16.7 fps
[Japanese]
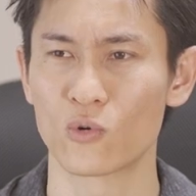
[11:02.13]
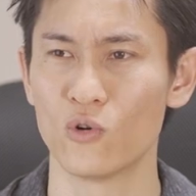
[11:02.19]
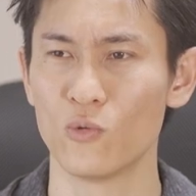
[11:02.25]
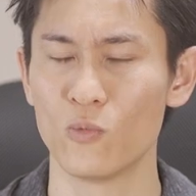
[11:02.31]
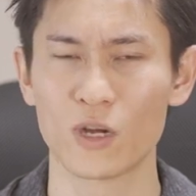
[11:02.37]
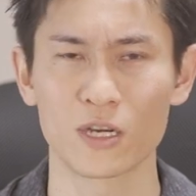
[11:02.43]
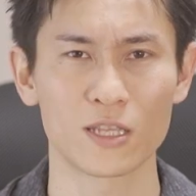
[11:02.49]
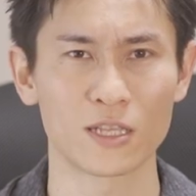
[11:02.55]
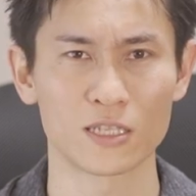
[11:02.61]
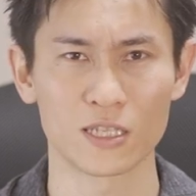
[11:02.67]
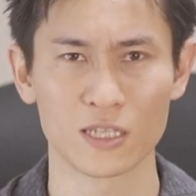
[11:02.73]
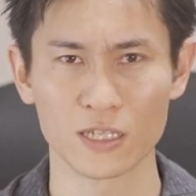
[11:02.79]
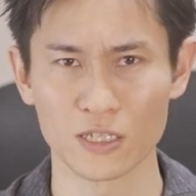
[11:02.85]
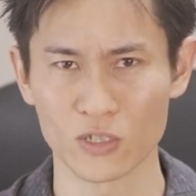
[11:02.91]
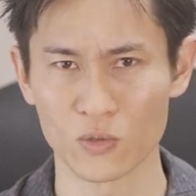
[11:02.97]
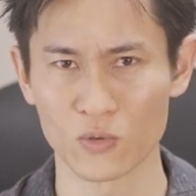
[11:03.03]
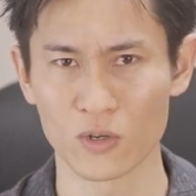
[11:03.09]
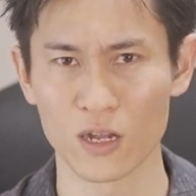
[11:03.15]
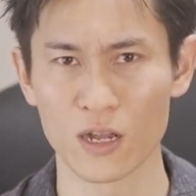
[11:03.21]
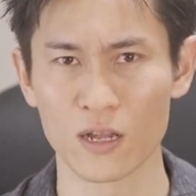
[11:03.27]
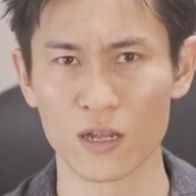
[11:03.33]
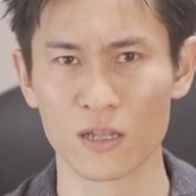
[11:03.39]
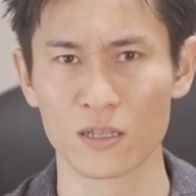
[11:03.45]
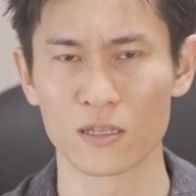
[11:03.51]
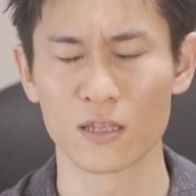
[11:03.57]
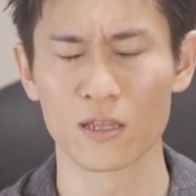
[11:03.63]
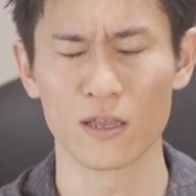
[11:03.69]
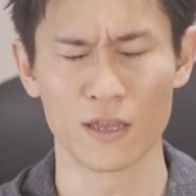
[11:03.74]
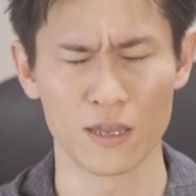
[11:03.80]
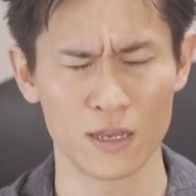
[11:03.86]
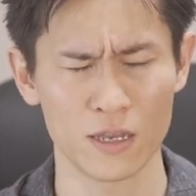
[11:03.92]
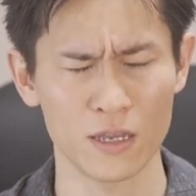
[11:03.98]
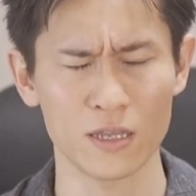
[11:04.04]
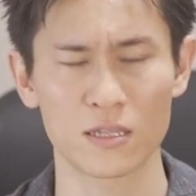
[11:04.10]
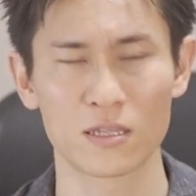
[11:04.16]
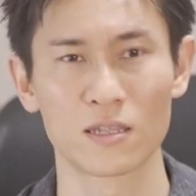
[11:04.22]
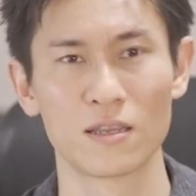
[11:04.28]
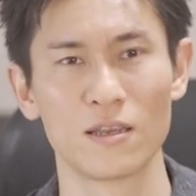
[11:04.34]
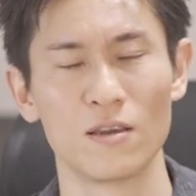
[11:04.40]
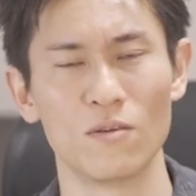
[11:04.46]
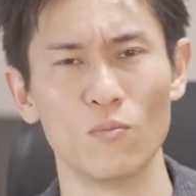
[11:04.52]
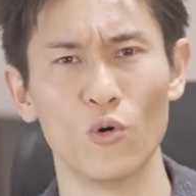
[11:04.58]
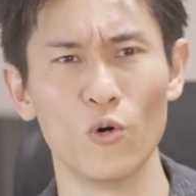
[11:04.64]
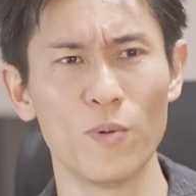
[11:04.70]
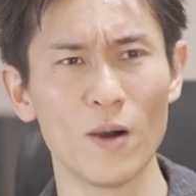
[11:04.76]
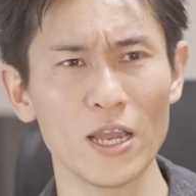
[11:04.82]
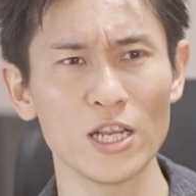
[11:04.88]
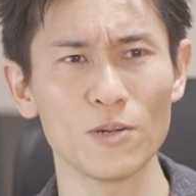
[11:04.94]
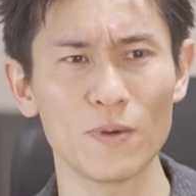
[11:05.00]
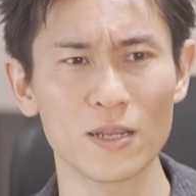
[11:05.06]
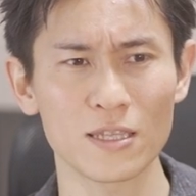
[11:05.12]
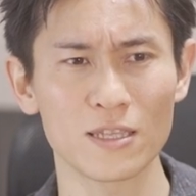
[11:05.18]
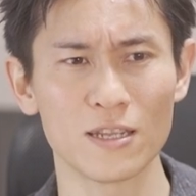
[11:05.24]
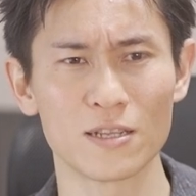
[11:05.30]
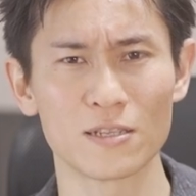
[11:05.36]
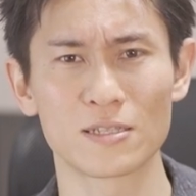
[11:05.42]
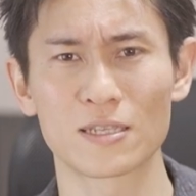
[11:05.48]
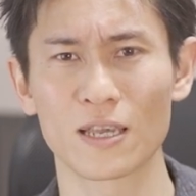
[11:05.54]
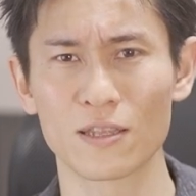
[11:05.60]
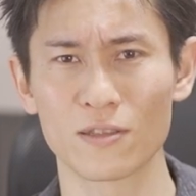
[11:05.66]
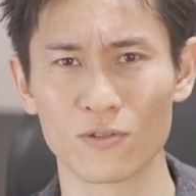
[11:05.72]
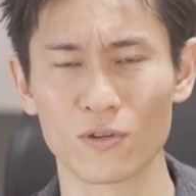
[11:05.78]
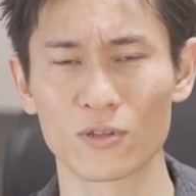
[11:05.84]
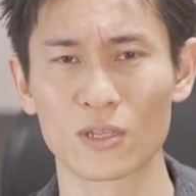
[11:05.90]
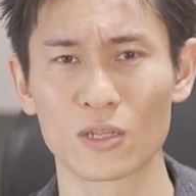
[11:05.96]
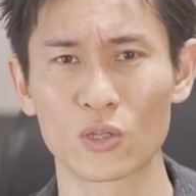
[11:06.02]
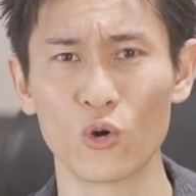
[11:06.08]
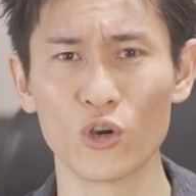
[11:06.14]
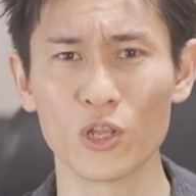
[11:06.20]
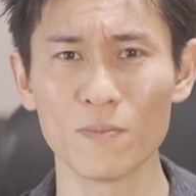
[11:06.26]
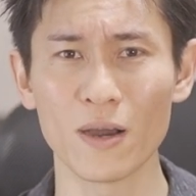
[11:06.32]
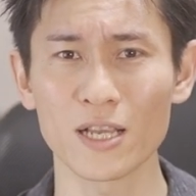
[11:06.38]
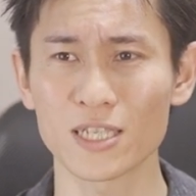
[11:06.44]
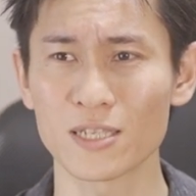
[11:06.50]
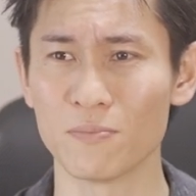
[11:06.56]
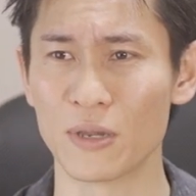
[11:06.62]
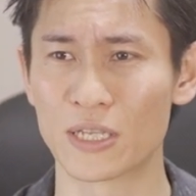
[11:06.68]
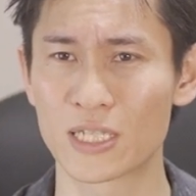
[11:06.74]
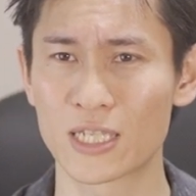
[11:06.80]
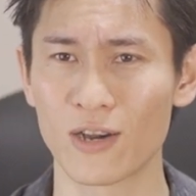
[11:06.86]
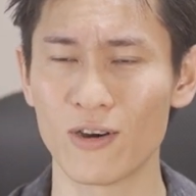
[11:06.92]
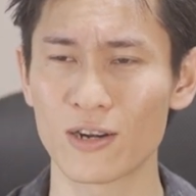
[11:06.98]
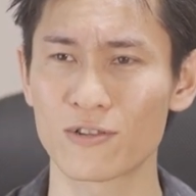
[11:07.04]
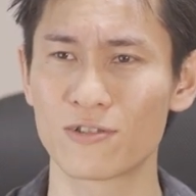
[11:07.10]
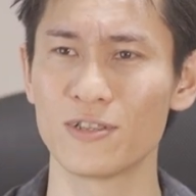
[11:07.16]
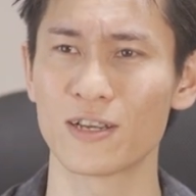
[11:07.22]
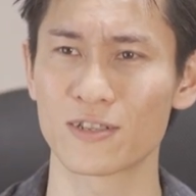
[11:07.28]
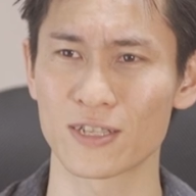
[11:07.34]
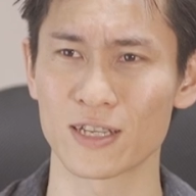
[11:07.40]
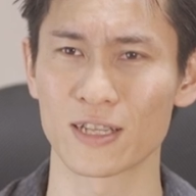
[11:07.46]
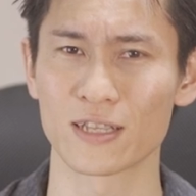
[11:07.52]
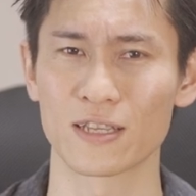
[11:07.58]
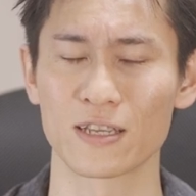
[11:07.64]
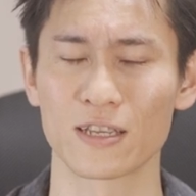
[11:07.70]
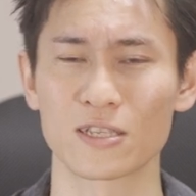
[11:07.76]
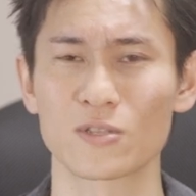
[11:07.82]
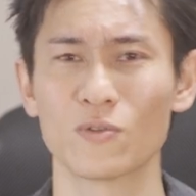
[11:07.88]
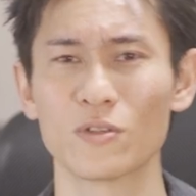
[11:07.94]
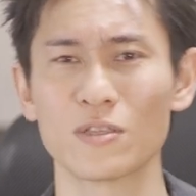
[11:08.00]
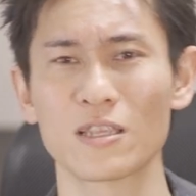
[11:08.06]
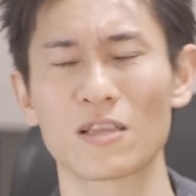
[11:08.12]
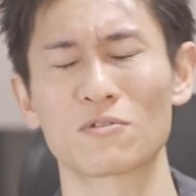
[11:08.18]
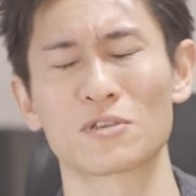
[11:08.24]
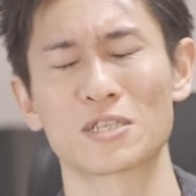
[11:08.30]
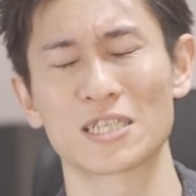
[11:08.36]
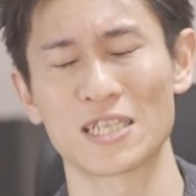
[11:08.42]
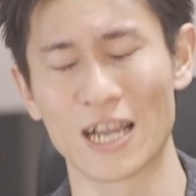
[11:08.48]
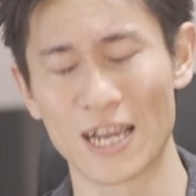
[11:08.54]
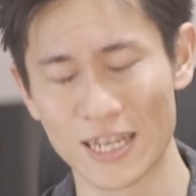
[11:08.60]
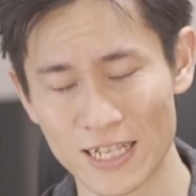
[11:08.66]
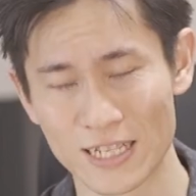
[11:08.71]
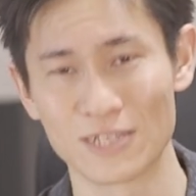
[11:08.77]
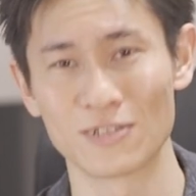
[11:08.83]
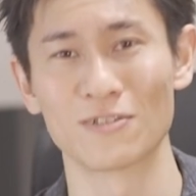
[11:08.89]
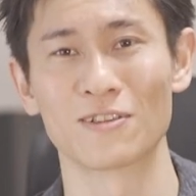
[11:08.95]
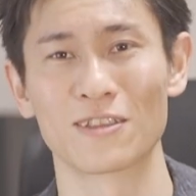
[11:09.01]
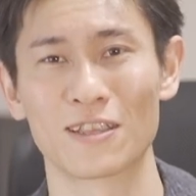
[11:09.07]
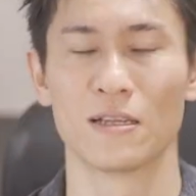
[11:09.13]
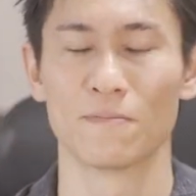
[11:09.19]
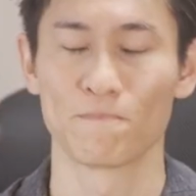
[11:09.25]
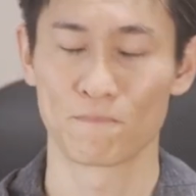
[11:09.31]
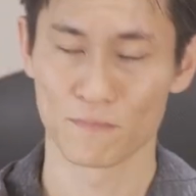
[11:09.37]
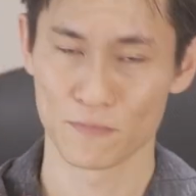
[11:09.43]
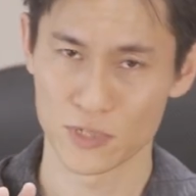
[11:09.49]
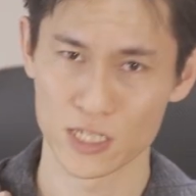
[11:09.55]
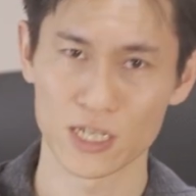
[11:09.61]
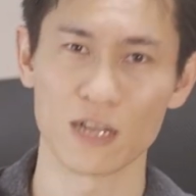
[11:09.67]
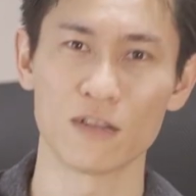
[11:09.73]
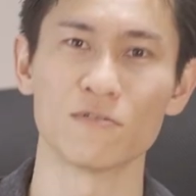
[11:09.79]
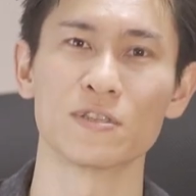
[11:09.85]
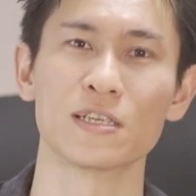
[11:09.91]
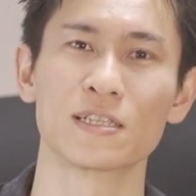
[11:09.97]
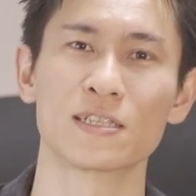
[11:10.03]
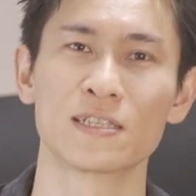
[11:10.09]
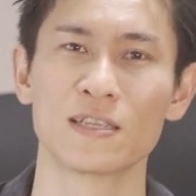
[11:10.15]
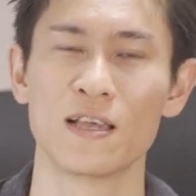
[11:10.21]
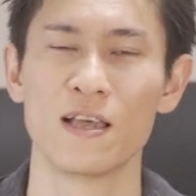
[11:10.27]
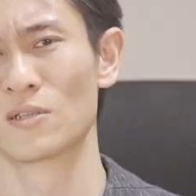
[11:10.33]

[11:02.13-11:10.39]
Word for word: こう思われたんじゃないでしょうか。モバイルバッテリーつけんの？取り回しめっちゃ悪くなるじゃん。いや、そんなのしないでしょ。違うんです。